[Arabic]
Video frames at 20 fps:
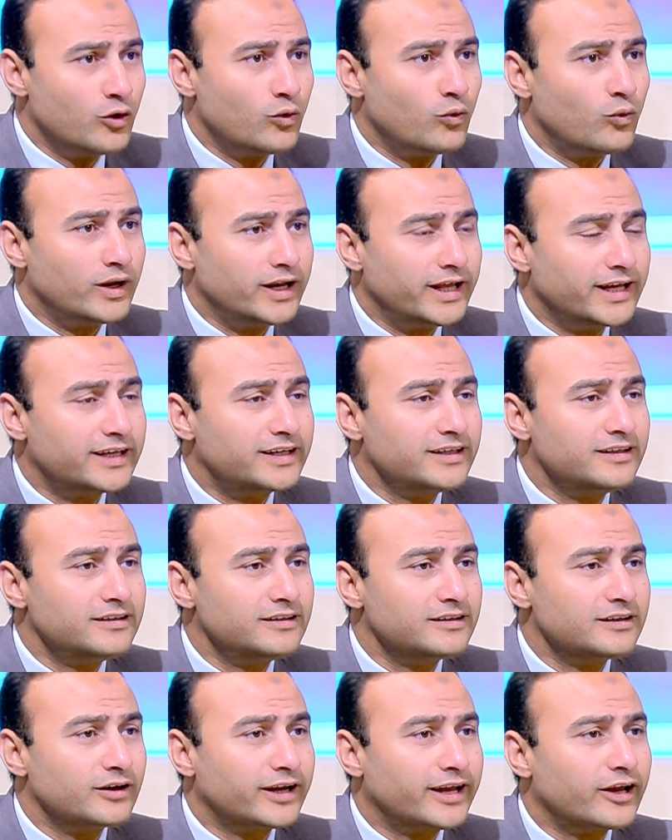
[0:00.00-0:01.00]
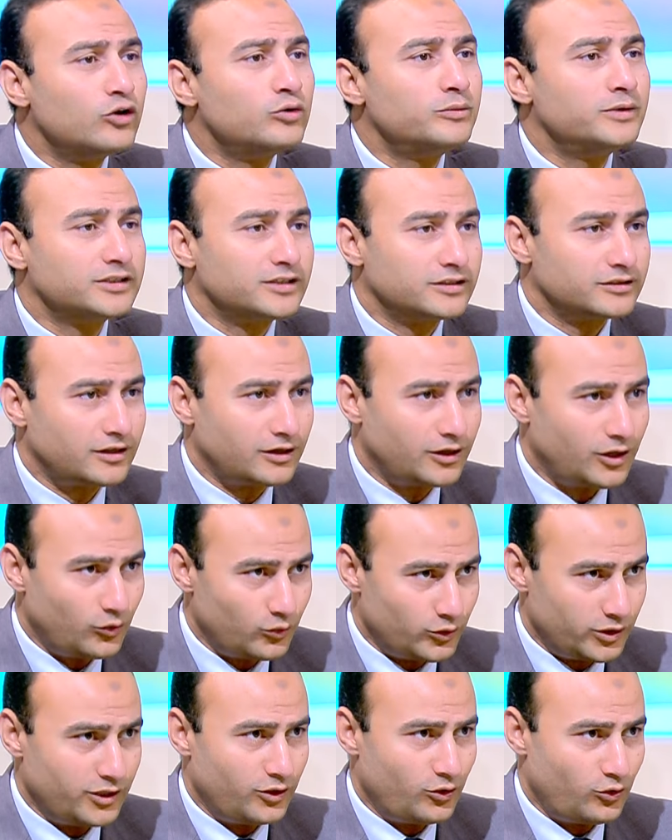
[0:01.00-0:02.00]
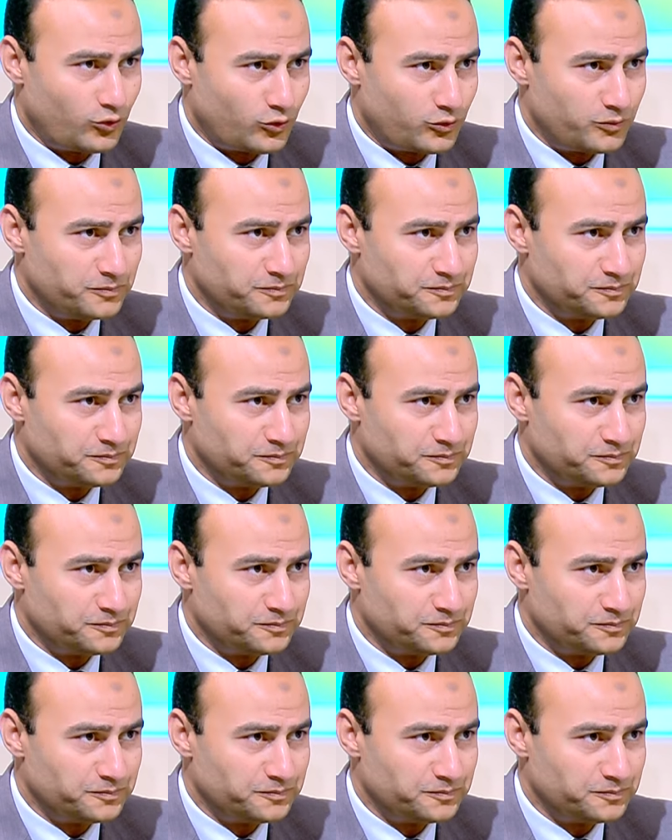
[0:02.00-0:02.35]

ولكن كانوا بيتطلعوا إلى الحكم